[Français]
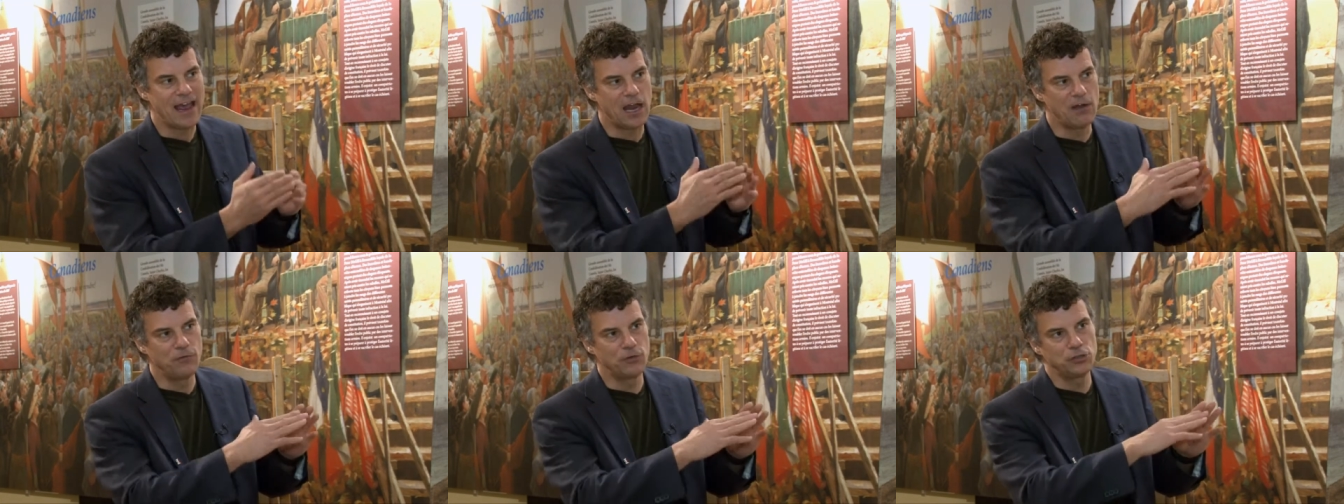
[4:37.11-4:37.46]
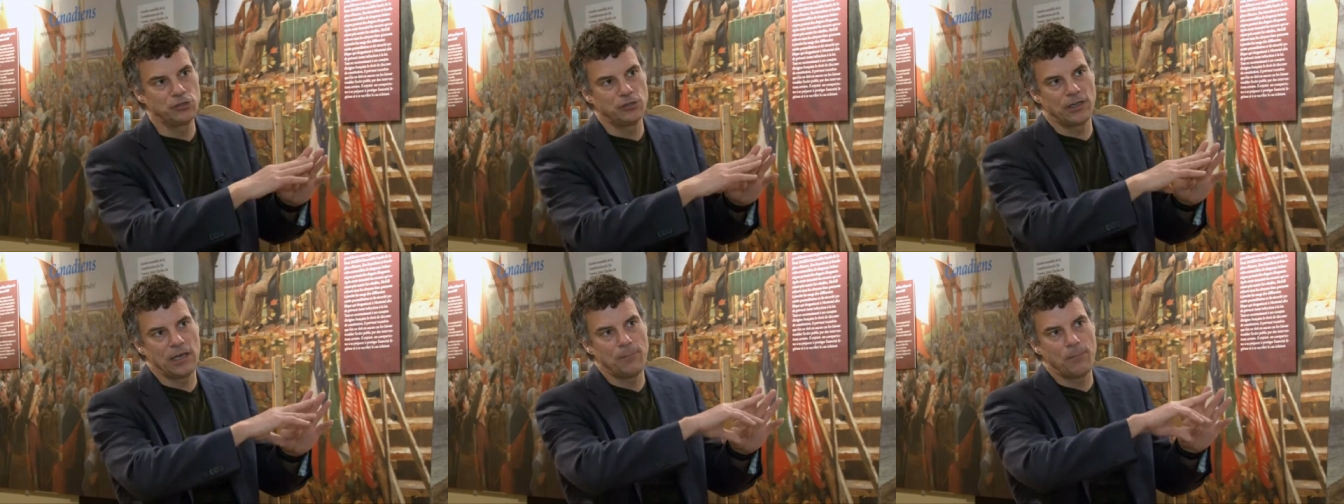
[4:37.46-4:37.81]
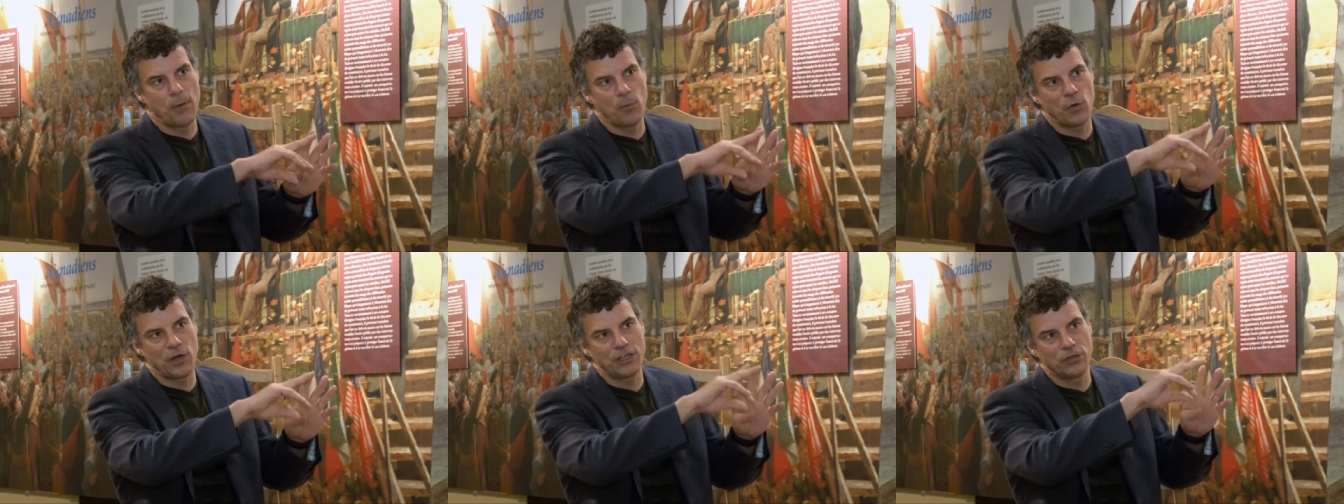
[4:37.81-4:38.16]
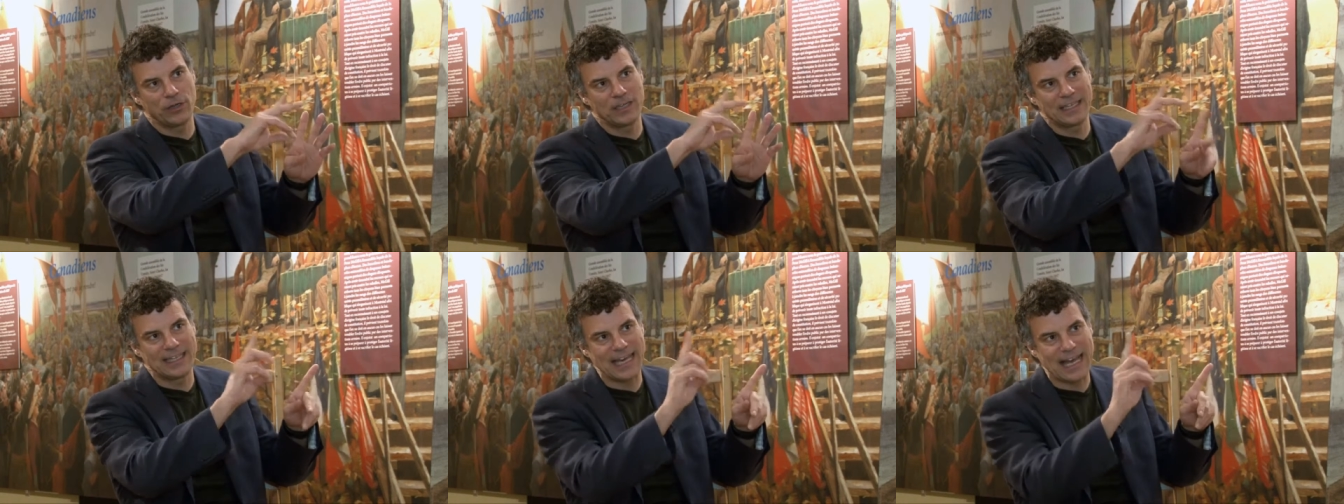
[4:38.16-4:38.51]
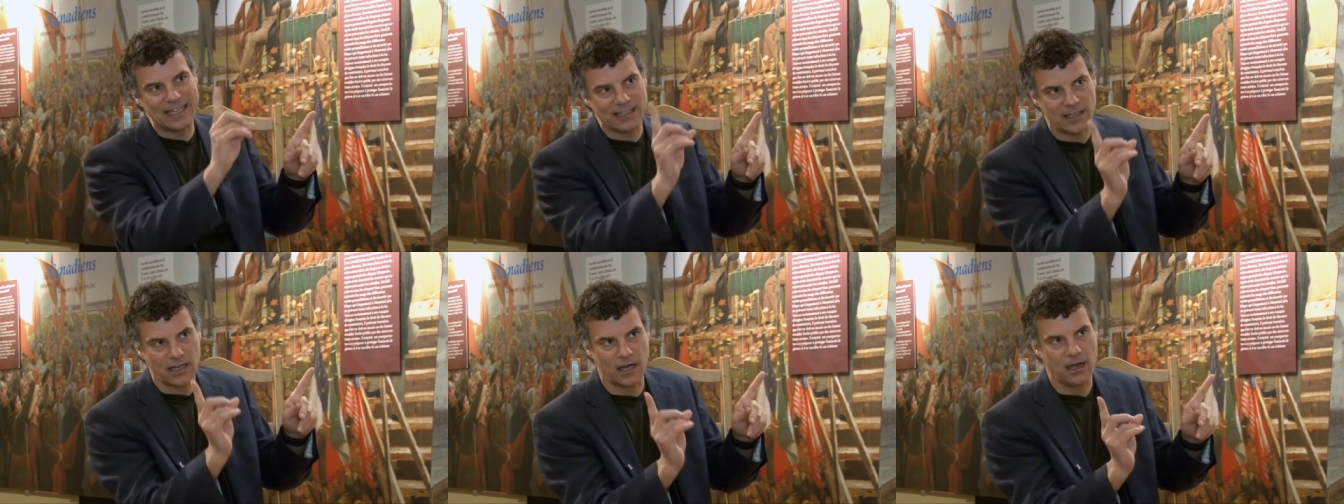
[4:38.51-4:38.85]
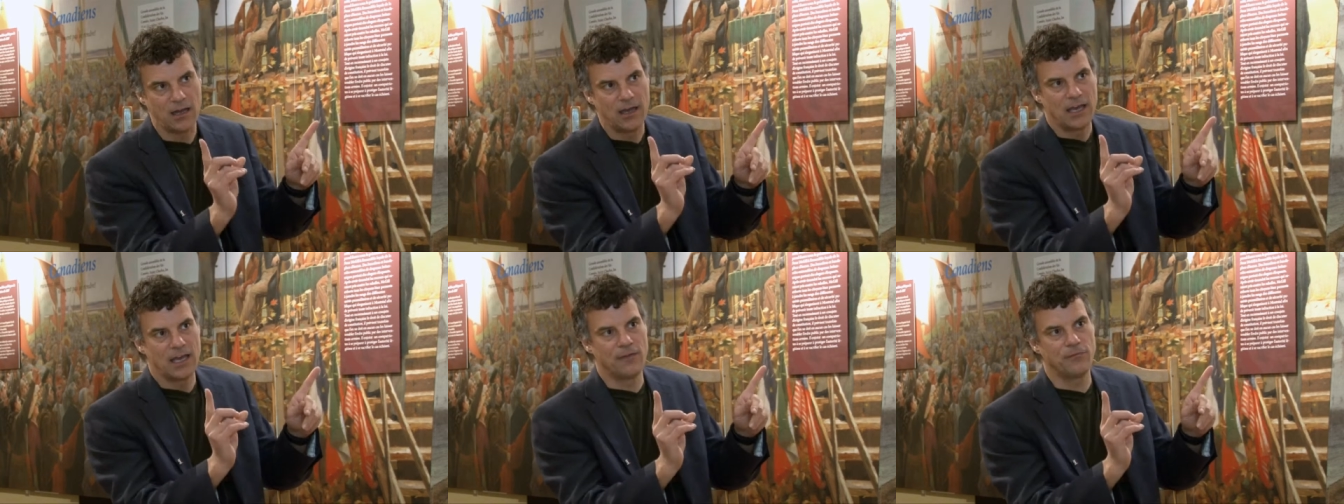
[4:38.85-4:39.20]
elle va durer pas moins de quatre ans
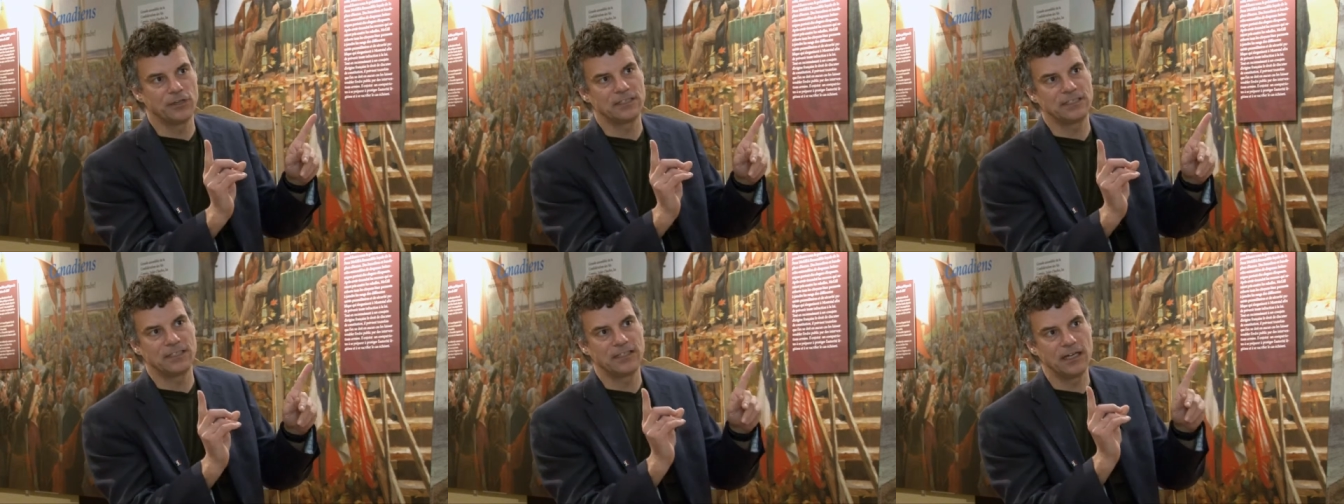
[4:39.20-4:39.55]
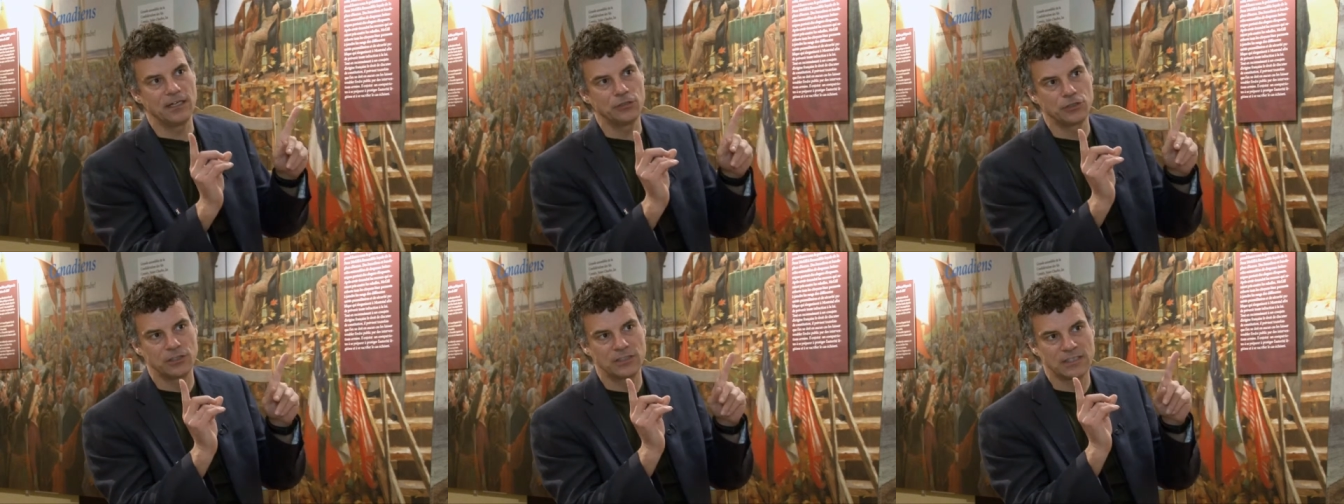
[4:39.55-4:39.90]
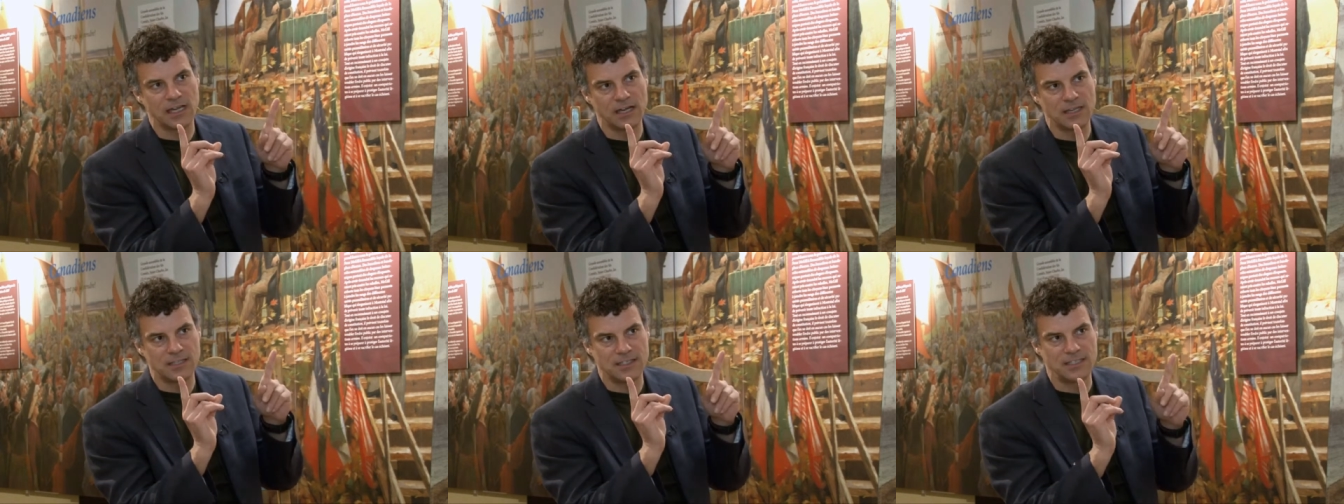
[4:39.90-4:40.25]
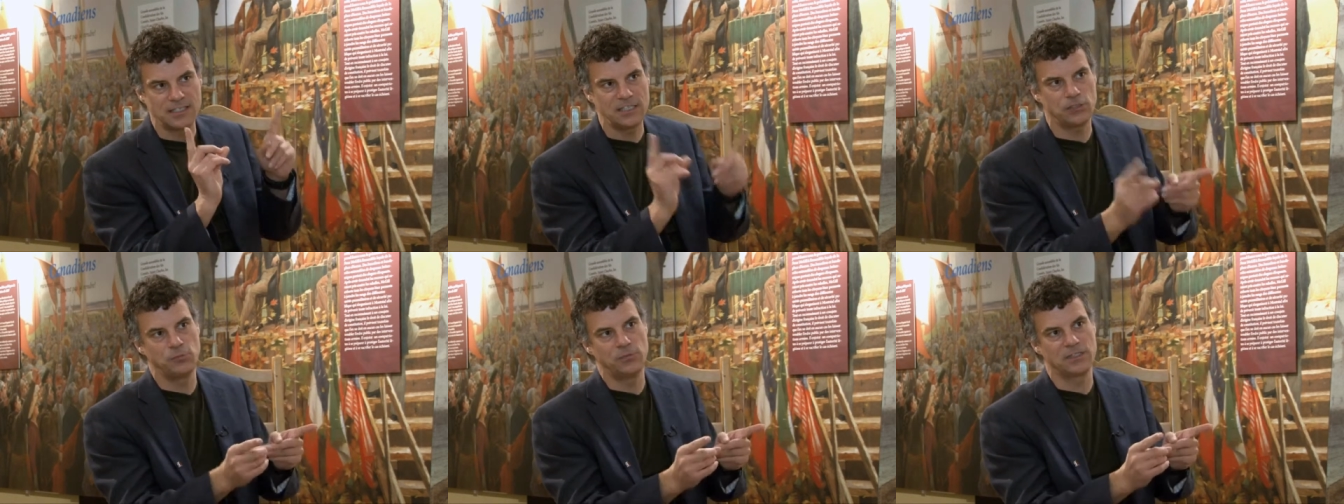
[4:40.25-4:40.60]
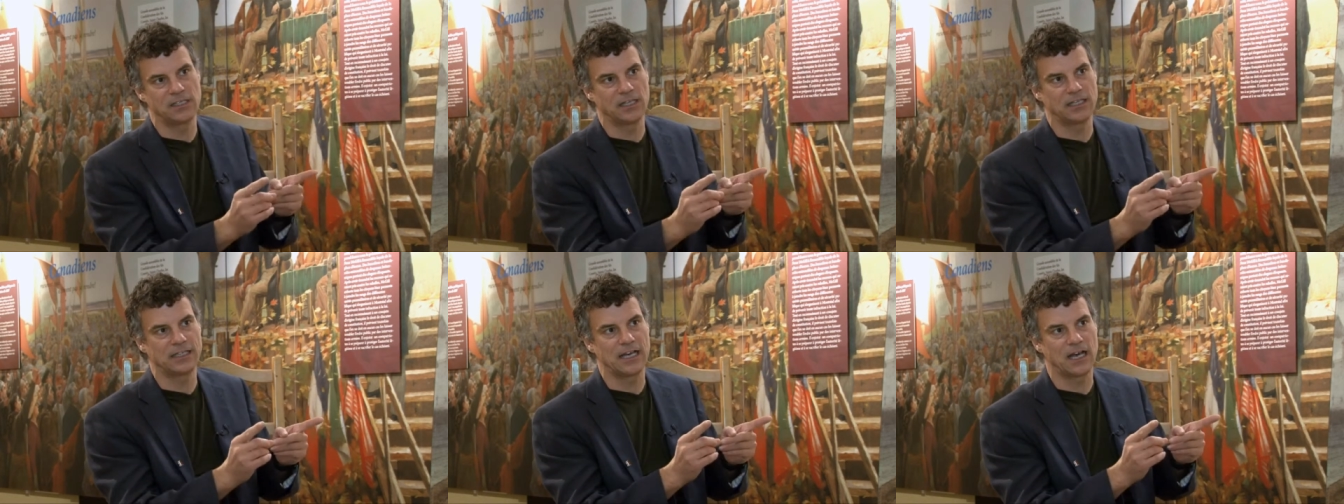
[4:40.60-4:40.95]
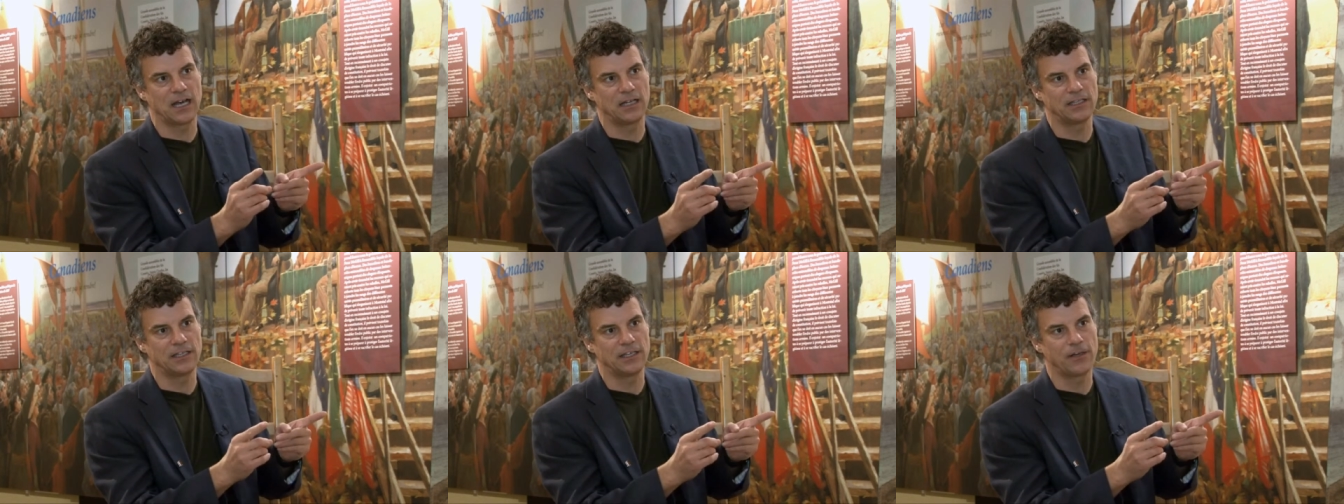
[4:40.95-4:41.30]
et va s'étendre jusqu'en
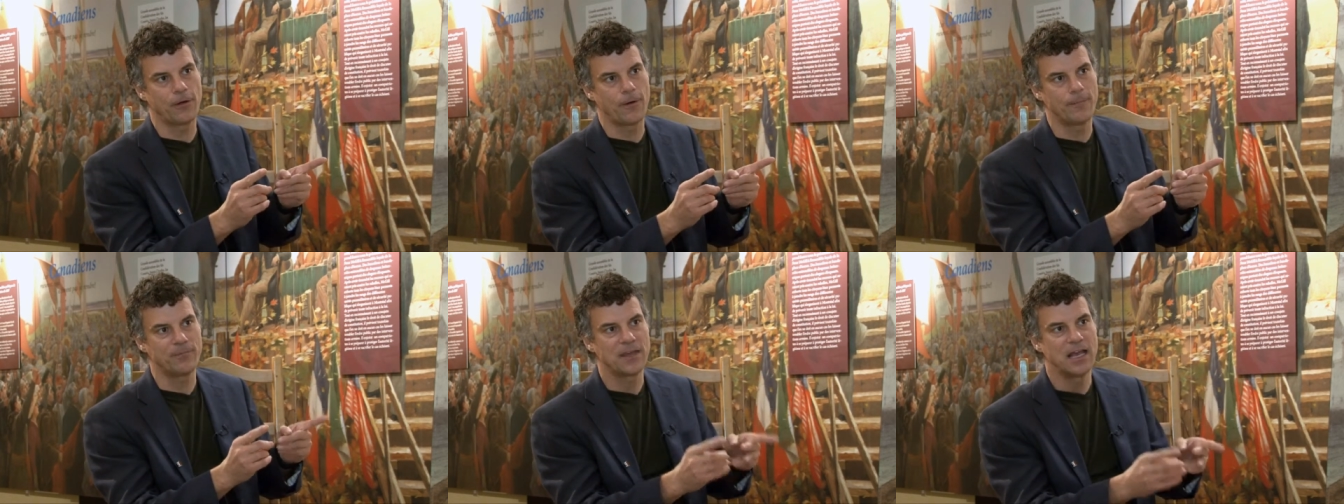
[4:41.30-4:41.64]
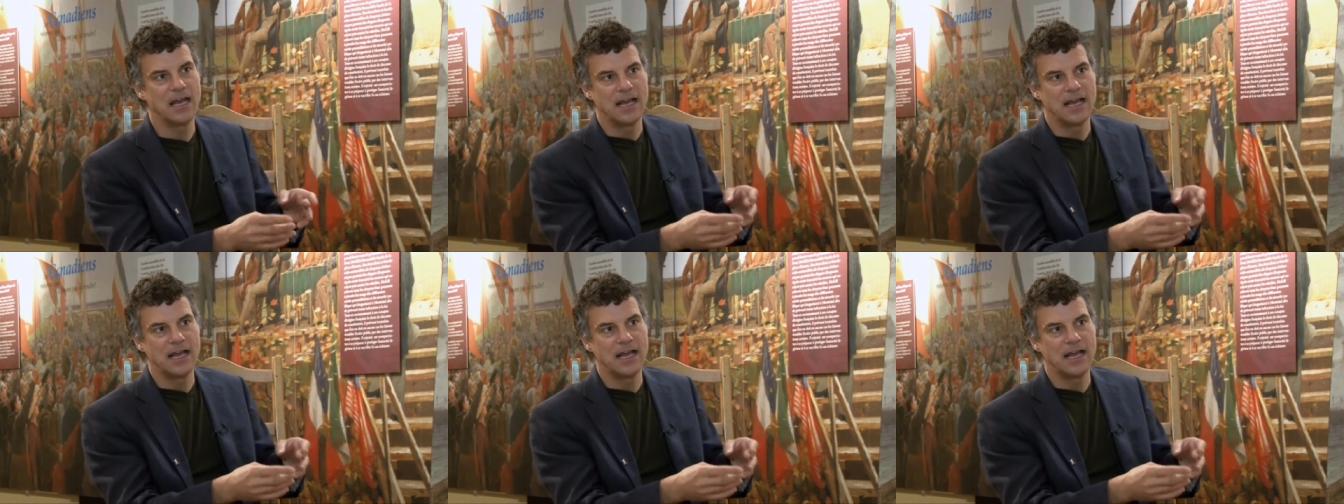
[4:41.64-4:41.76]
1841.